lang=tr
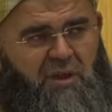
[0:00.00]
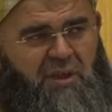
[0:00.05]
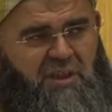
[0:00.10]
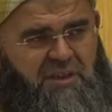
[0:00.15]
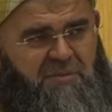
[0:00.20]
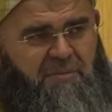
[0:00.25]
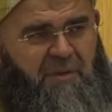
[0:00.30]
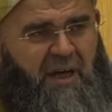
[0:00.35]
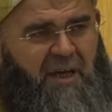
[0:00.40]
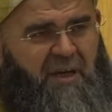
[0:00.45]

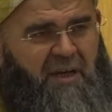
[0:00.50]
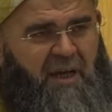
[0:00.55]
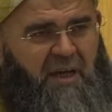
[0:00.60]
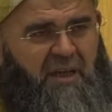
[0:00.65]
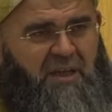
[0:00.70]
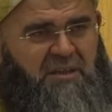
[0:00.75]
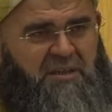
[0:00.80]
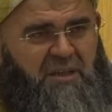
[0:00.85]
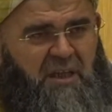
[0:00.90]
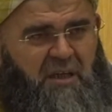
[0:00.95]
İsmail
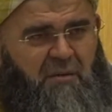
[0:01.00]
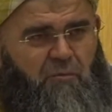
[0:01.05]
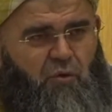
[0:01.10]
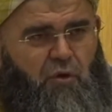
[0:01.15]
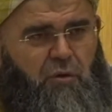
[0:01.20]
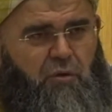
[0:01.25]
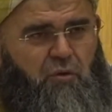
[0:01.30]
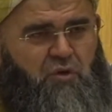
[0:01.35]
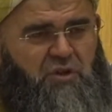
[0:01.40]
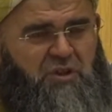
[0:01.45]
Aleyhisselam
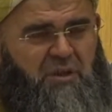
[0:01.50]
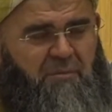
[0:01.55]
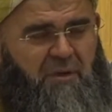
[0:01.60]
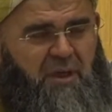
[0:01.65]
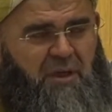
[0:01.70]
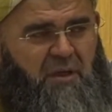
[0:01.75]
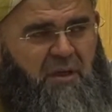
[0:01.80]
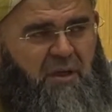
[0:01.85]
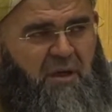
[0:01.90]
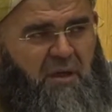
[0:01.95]
olduğu
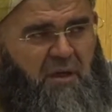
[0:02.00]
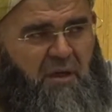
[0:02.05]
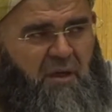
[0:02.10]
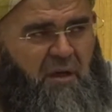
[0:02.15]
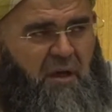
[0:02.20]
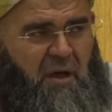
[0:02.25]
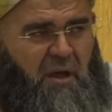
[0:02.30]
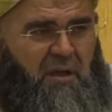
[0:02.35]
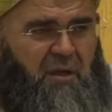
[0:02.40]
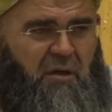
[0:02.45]
zaman
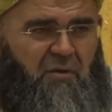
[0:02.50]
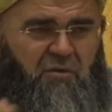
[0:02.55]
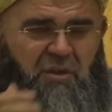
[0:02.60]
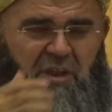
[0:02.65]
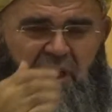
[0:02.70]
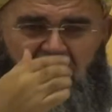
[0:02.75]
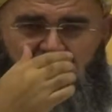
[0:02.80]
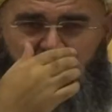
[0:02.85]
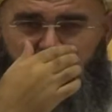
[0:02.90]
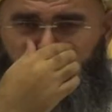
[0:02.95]
Allahu
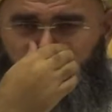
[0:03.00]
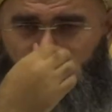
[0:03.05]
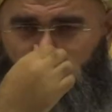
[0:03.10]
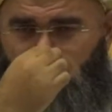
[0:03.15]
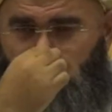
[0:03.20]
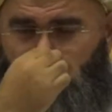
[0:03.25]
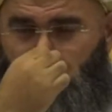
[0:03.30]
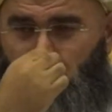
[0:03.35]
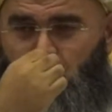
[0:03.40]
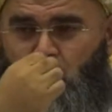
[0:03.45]
Teala
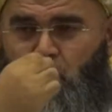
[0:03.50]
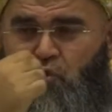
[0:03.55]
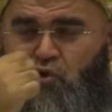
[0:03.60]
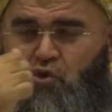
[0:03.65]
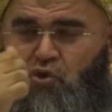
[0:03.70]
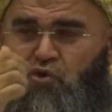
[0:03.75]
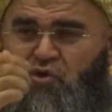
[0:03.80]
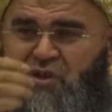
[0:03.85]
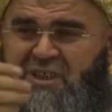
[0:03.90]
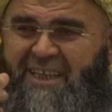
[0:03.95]
üç gün
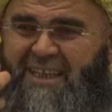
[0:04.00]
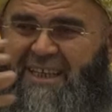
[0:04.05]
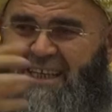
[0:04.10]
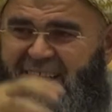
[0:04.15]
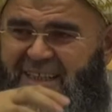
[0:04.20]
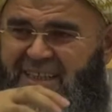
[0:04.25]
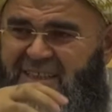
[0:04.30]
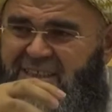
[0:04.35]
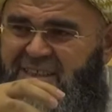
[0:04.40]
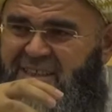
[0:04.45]
üst üste
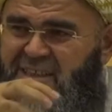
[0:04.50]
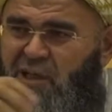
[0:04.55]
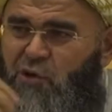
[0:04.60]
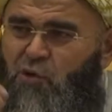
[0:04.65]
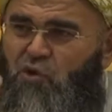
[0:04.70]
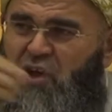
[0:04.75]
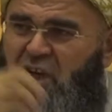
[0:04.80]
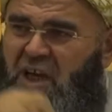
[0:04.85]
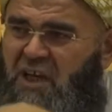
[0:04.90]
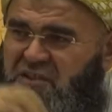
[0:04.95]
kendisine
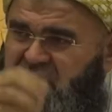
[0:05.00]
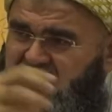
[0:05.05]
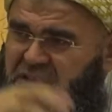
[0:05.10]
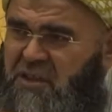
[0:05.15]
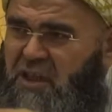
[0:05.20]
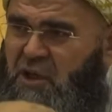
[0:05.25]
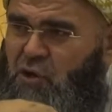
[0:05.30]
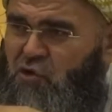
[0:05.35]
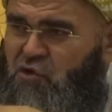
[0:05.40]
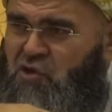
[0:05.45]

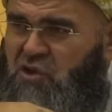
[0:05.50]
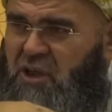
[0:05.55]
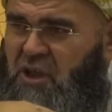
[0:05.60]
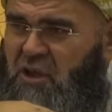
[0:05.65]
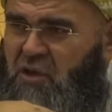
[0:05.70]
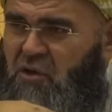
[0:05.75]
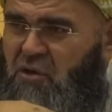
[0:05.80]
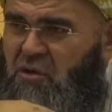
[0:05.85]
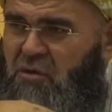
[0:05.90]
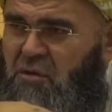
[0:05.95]
rüyasında
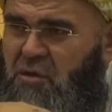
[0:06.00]
gösteriyor.